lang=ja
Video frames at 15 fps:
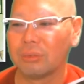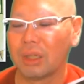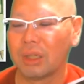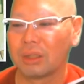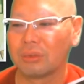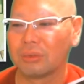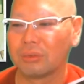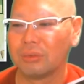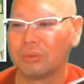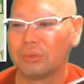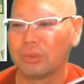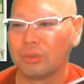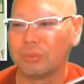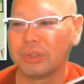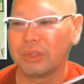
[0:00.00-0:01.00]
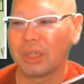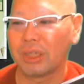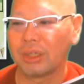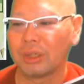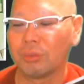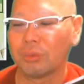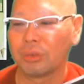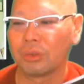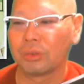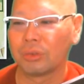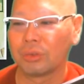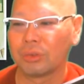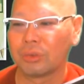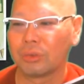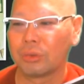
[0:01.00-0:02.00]
まあ、あの布みたいなもの
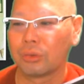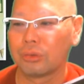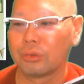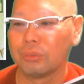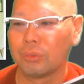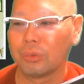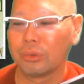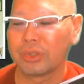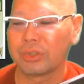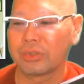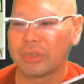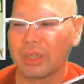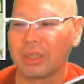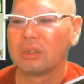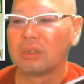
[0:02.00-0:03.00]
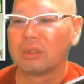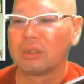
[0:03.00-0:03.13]
のロールもんですね